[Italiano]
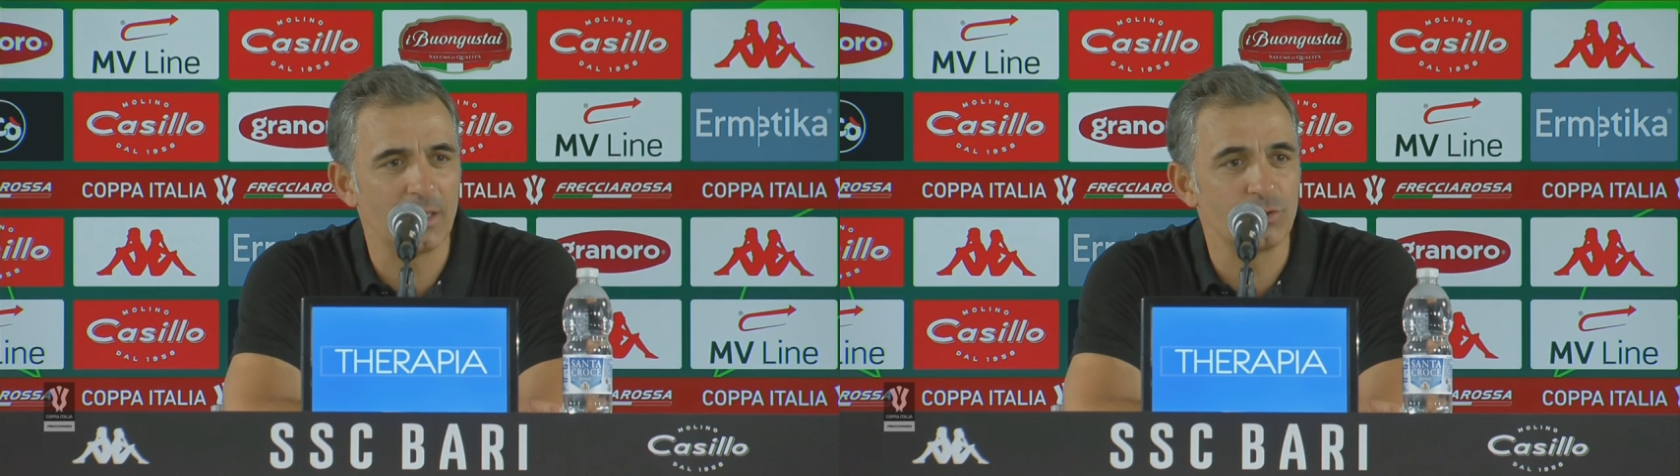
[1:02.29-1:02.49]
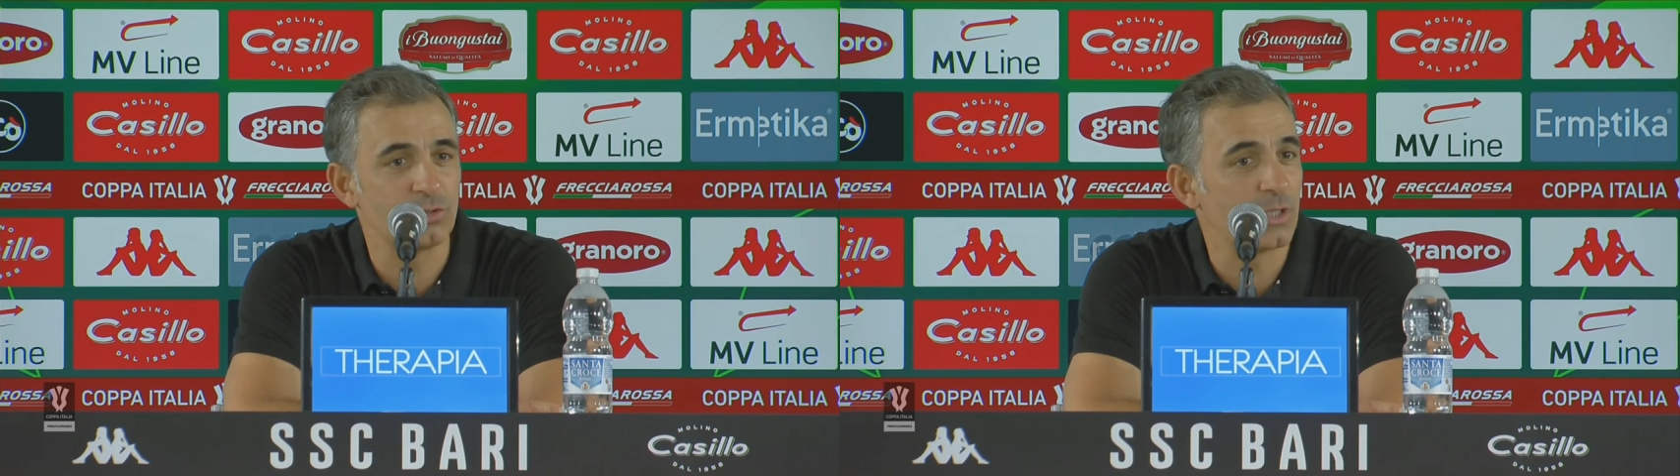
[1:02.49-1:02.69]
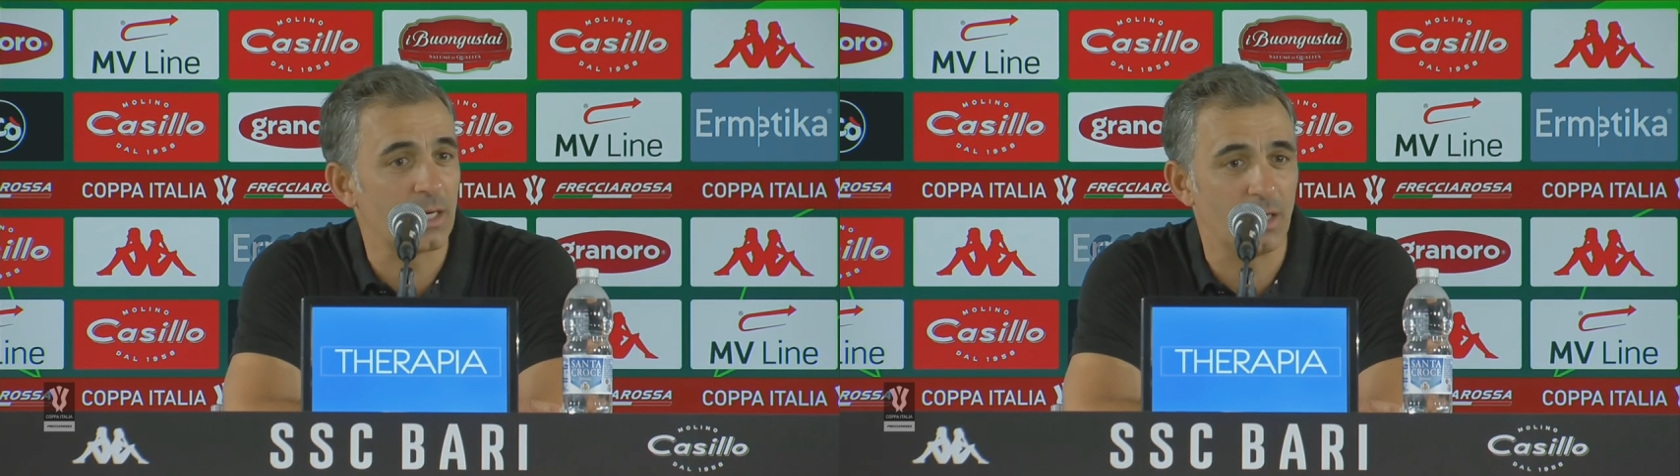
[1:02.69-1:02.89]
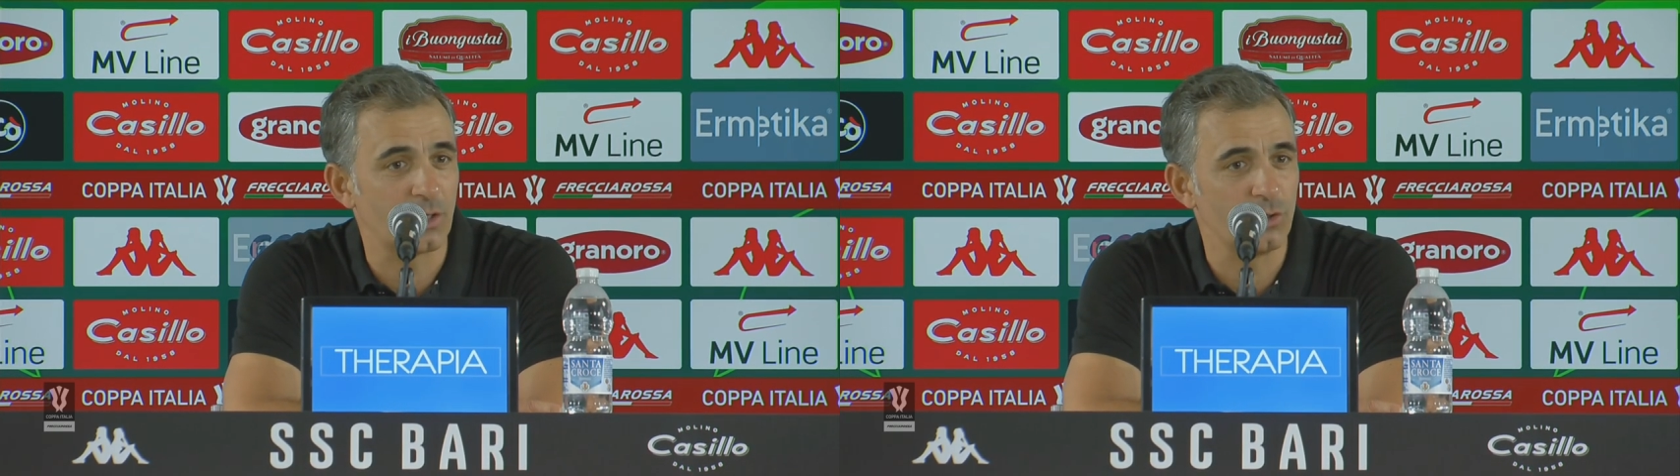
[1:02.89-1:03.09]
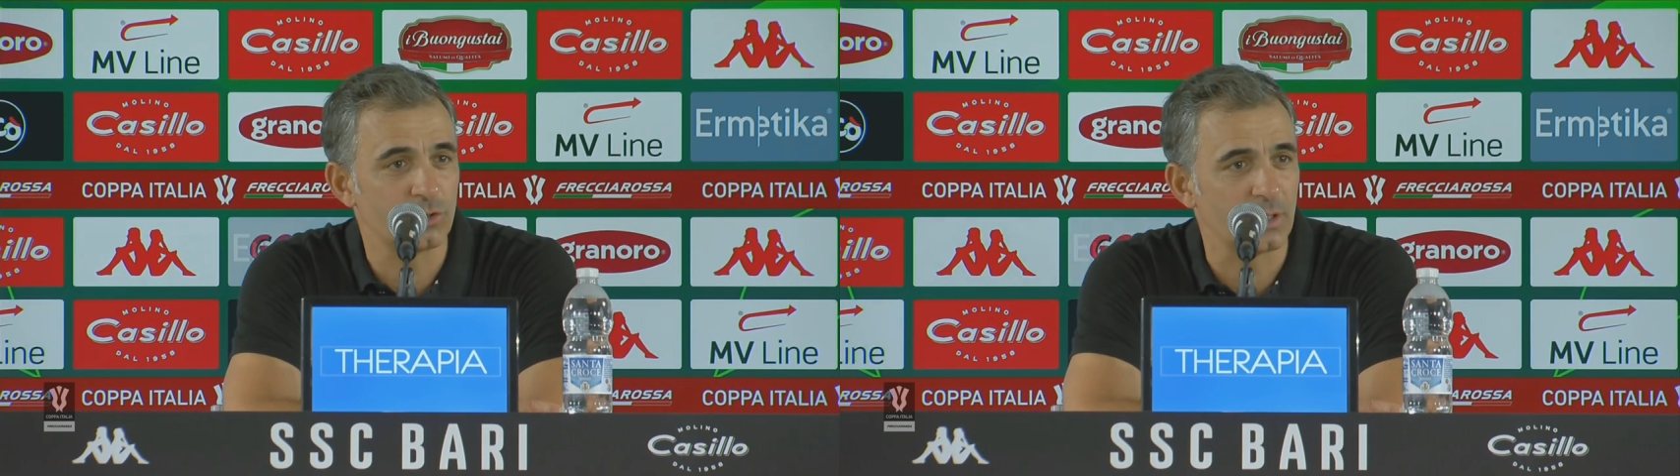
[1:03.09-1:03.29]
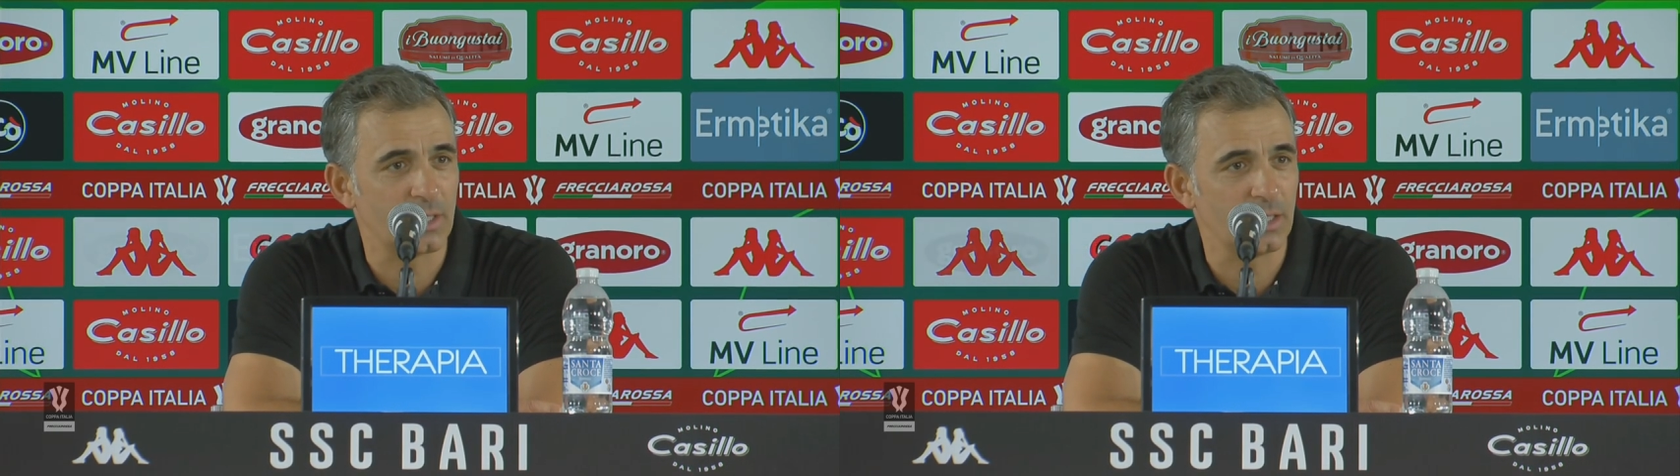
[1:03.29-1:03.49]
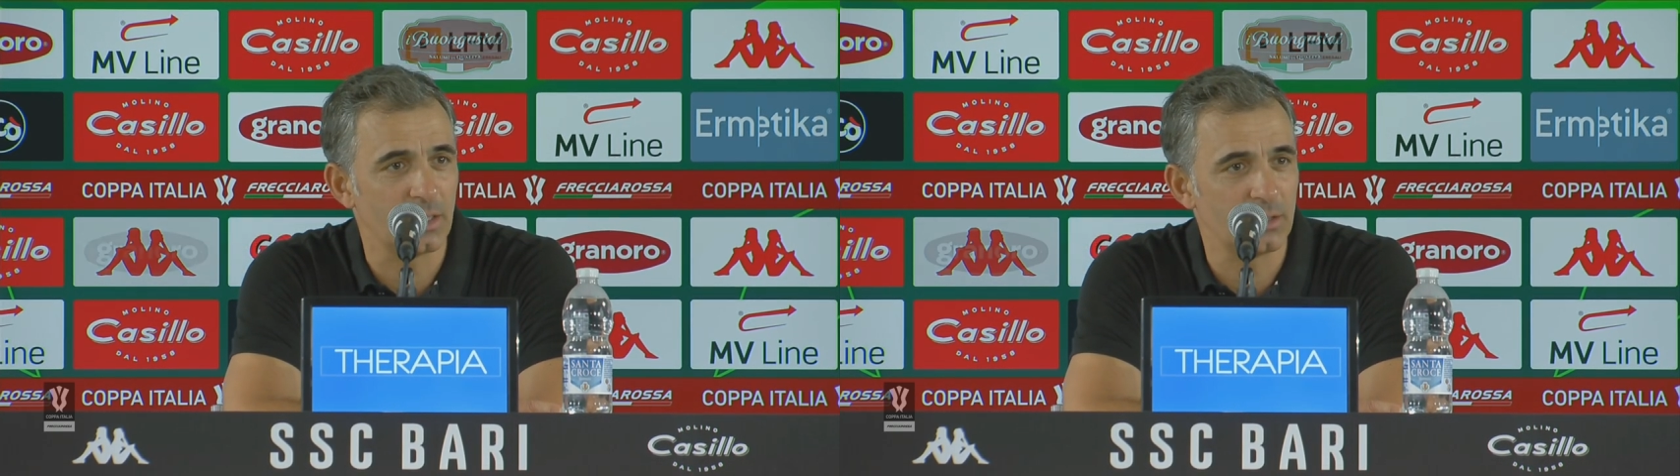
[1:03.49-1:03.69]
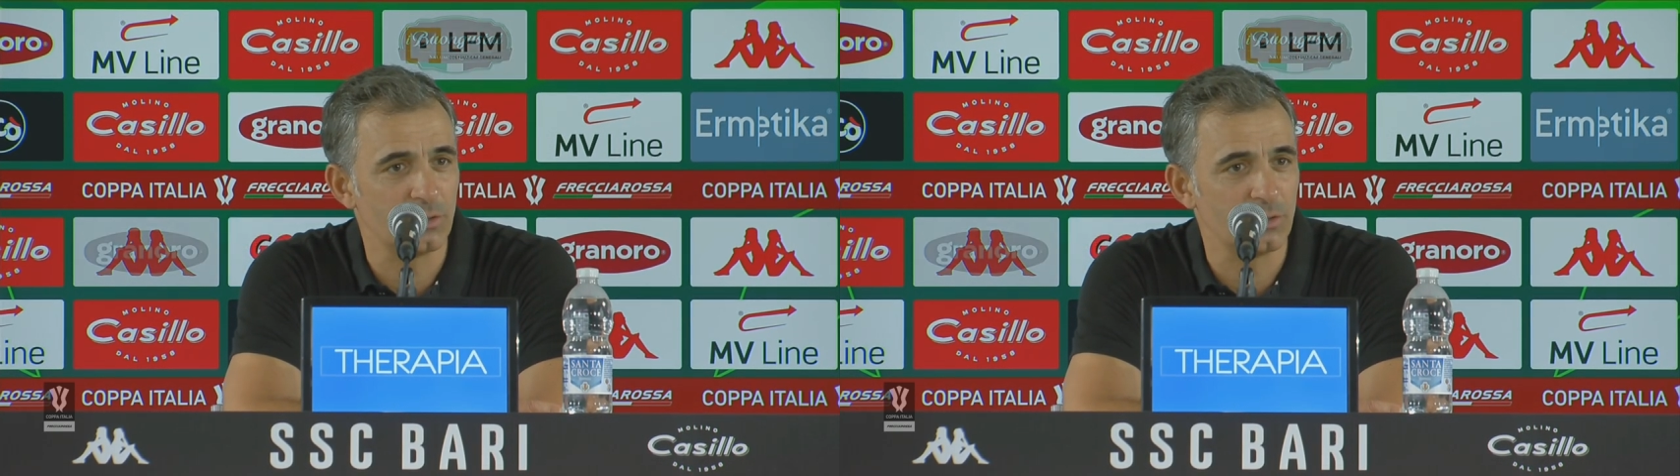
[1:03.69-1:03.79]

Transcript: aggiustare le cose che